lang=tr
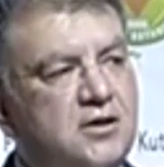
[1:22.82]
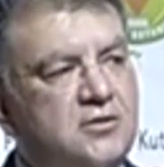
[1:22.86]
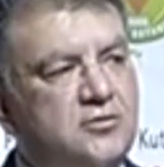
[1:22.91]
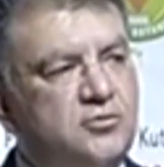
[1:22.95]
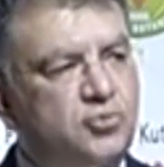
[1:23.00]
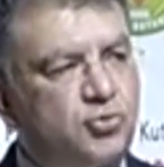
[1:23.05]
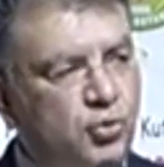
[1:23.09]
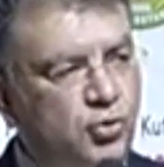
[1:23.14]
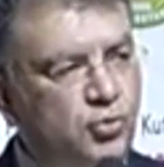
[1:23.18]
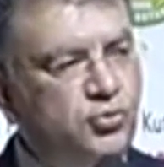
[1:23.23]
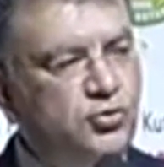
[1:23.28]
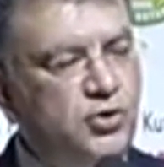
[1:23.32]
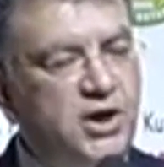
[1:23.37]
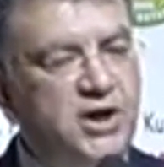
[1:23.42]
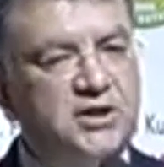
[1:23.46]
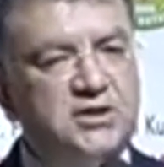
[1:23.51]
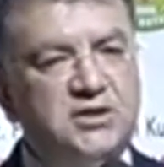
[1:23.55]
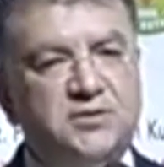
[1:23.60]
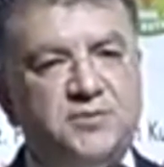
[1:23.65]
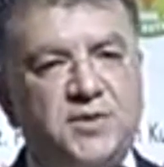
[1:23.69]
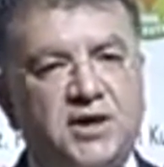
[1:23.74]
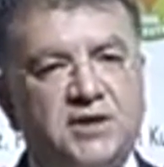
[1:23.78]
doğru
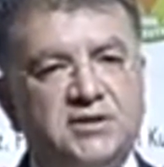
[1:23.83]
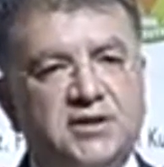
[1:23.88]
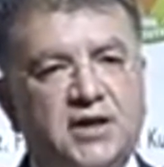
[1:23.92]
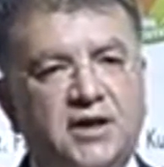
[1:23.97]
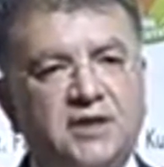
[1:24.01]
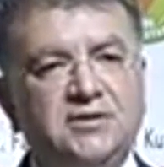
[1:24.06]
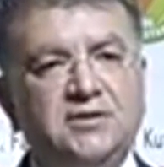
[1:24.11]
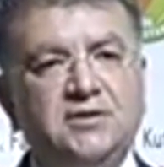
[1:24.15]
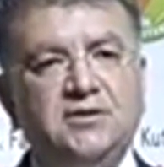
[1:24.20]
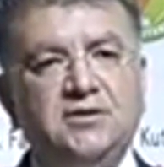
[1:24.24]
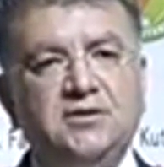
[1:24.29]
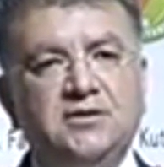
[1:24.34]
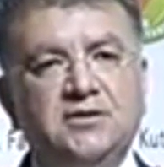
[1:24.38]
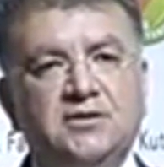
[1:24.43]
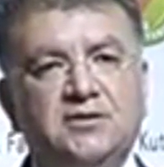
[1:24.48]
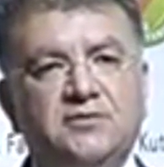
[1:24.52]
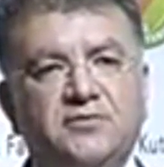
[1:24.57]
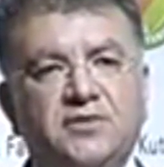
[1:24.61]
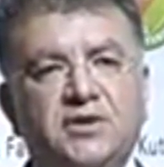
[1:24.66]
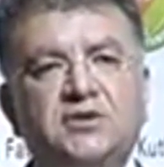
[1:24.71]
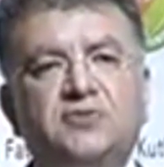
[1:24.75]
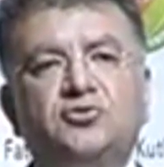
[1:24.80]
adım atan
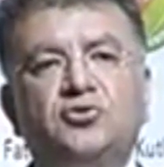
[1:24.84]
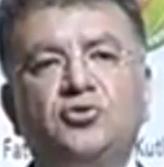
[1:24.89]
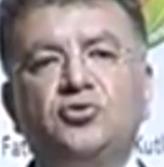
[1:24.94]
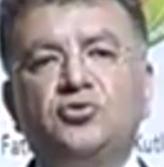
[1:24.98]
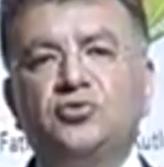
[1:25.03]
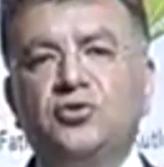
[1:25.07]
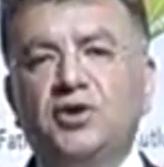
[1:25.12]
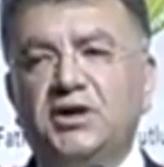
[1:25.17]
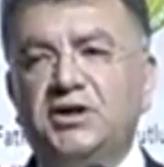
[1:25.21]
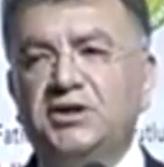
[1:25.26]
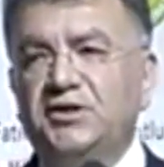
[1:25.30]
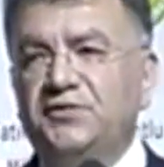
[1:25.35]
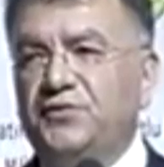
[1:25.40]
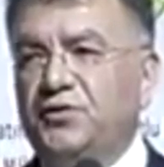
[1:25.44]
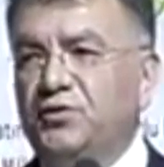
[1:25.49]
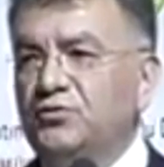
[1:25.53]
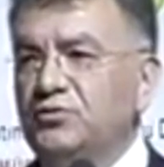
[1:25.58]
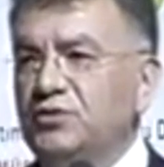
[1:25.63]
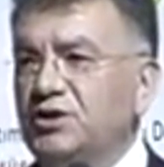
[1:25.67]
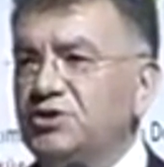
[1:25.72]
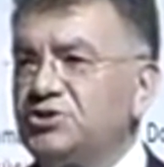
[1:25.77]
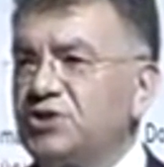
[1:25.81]
ve doğru hedefe
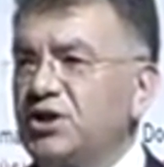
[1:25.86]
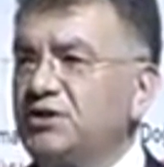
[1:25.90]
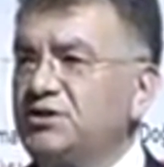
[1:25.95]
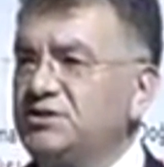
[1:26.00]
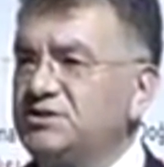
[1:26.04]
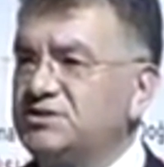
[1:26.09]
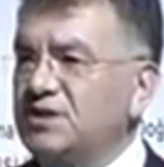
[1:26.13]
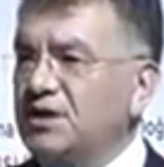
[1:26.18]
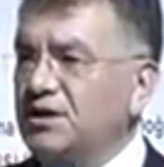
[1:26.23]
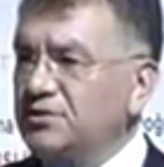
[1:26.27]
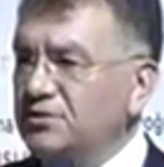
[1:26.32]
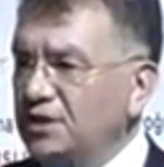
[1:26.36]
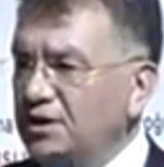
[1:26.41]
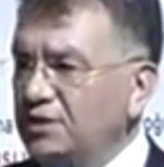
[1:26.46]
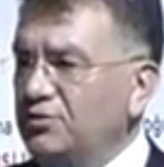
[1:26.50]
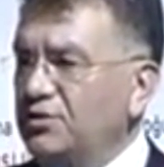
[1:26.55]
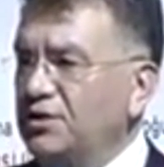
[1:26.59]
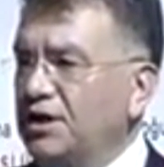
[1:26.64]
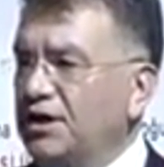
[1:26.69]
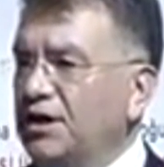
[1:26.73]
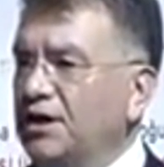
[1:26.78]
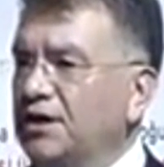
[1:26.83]
ulaşan insanlar
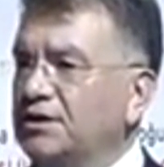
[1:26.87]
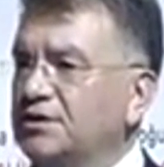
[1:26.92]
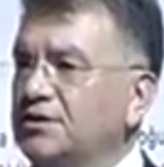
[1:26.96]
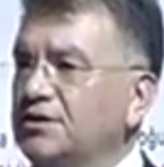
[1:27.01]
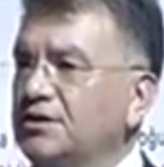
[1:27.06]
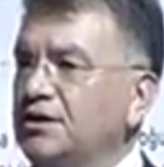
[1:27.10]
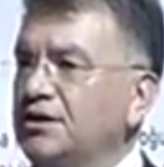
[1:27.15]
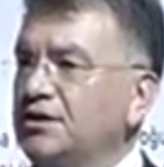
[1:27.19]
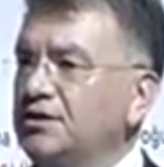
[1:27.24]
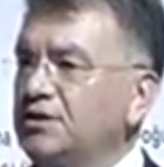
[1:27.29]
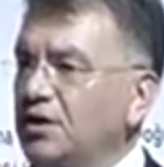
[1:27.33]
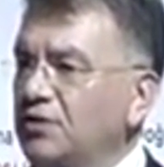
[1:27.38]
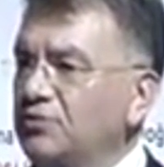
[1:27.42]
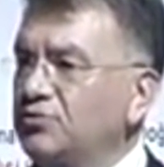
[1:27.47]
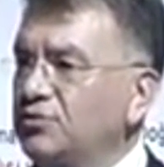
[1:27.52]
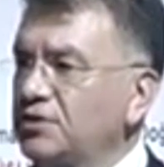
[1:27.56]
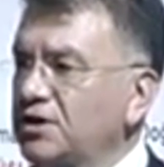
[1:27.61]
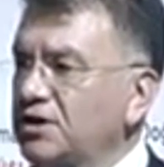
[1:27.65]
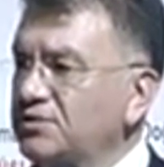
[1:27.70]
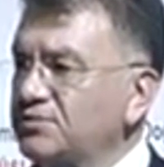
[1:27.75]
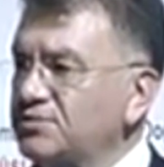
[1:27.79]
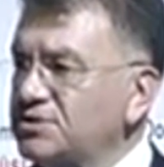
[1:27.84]
olarak
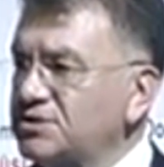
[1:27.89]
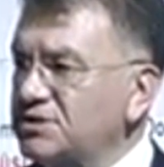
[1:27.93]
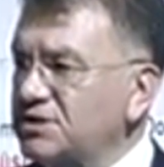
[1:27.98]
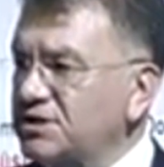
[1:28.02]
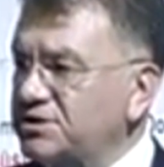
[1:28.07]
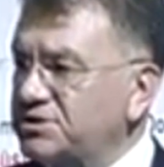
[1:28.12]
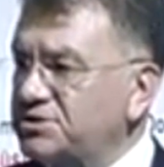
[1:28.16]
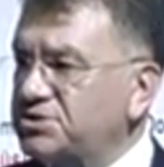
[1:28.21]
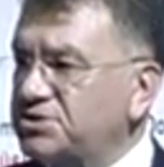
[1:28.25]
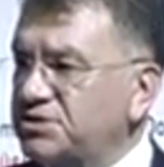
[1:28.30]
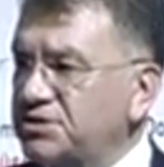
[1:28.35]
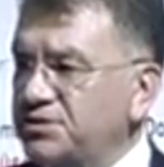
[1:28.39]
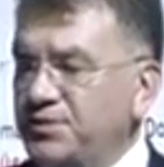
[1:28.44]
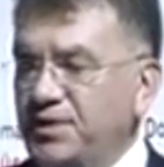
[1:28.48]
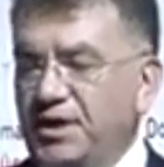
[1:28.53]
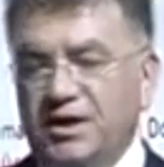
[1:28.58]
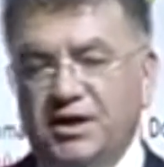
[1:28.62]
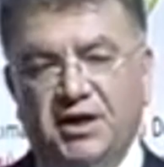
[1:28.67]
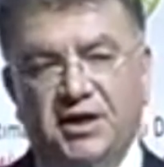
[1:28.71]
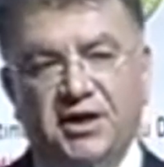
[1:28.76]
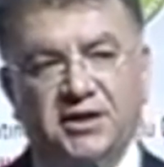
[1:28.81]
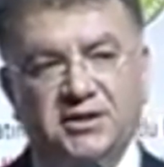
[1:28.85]
yavrularımızı yetiştirmeye
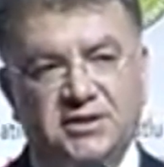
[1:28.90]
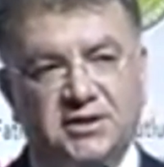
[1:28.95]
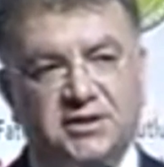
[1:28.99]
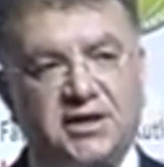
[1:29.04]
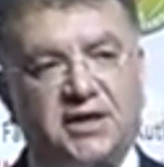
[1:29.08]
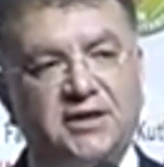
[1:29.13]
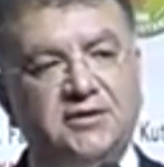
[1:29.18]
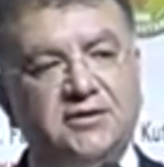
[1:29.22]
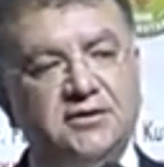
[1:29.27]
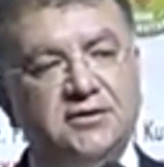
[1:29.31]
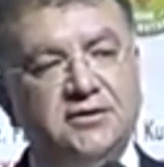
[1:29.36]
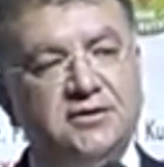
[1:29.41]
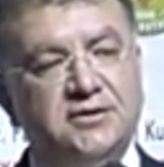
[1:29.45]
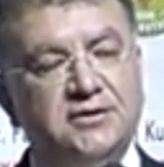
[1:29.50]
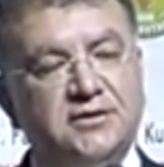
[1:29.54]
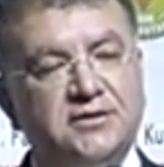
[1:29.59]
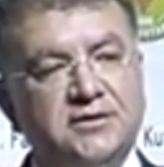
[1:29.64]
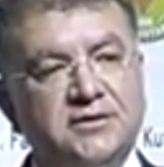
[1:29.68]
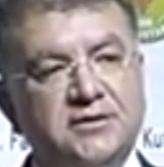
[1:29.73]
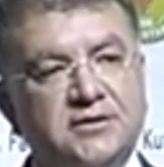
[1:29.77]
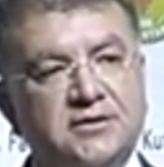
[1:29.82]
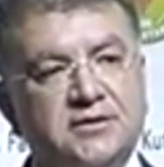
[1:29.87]
gayret eden
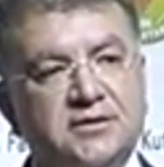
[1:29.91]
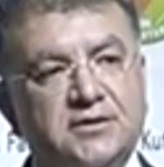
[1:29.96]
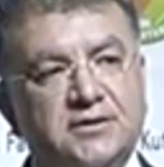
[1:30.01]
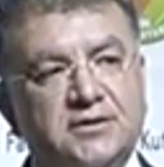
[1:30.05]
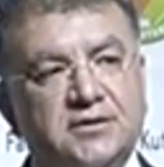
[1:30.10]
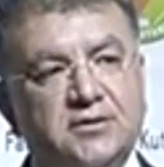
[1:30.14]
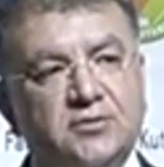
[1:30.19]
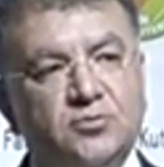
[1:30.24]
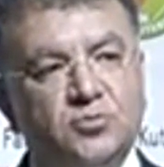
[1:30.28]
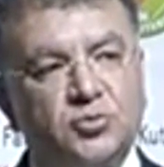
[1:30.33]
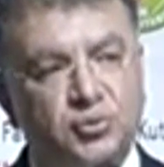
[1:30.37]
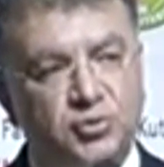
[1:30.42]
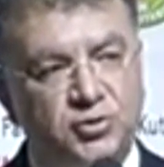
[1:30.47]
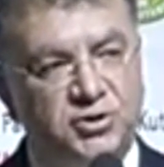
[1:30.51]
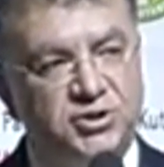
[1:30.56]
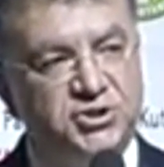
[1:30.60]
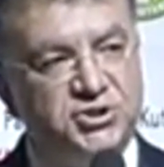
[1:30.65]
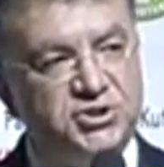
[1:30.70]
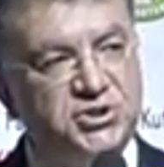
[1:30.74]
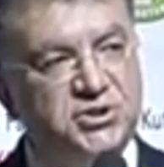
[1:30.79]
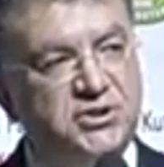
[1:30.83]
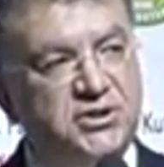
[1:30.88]
bunun
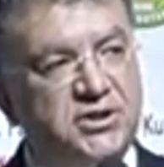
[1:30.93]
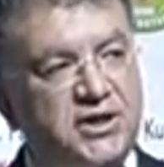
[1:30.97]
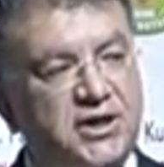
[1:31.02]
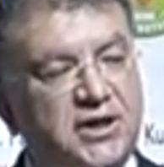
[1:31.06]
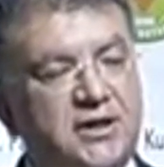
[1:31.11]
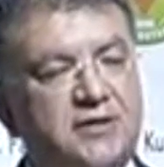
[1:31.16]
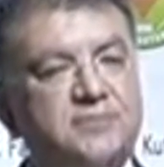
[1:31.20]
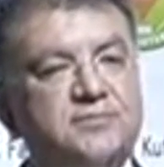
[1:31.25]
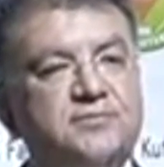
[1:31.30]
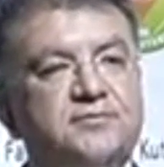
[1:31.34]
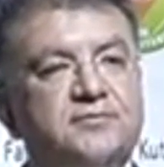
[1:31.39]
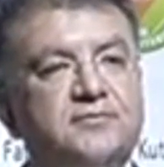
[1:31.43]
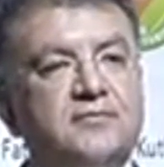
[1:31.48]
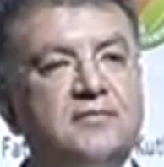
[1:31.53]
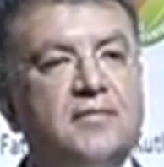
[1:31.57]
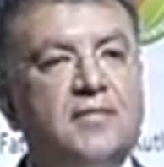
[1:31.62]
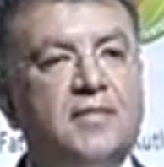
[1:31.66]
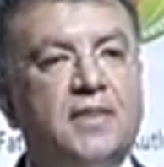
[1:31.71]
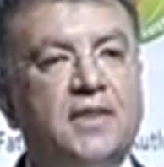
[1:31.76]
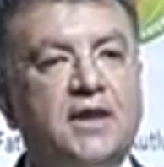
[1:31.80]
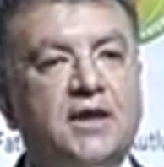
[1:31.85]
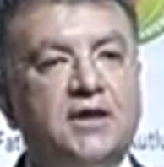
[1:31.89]
için de
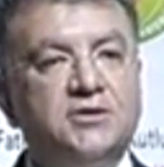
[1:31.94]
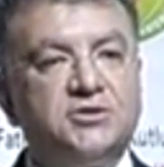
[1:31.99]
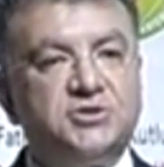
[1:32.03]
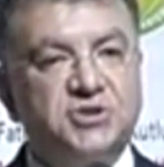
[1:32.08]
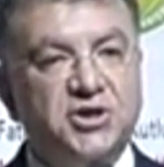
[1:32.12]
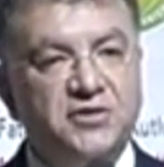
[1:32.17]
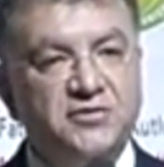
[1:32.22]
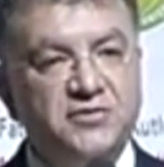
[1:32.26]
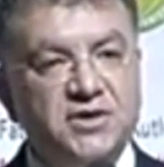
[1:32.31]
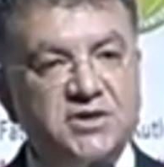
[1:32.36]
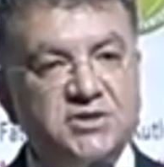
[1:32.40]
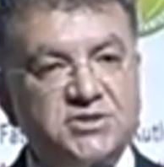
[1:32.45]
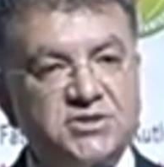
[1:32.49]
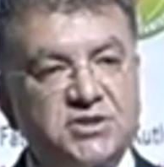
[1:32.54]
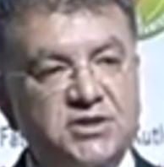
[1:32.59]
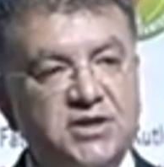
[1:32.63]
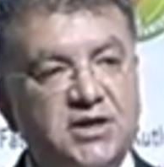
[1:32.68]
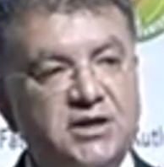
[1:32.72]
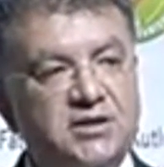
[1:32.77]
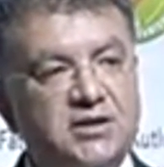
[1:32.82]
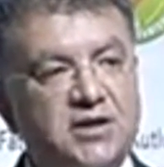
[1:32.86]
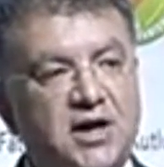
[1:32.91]

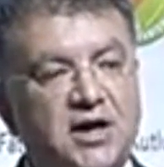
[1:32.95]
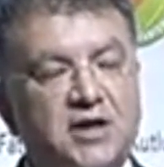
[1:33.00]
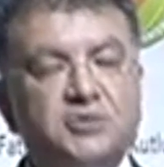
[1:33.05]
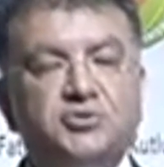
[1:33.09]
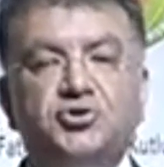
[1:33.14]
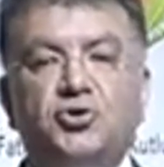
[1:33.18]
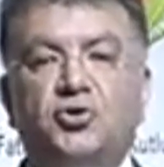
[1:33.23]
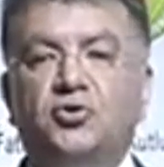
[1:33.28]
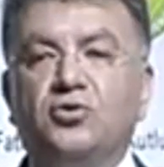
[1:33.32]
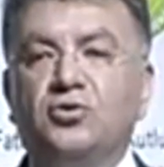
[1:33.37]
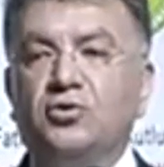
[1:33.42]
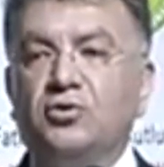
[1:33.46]
çevresine daha çok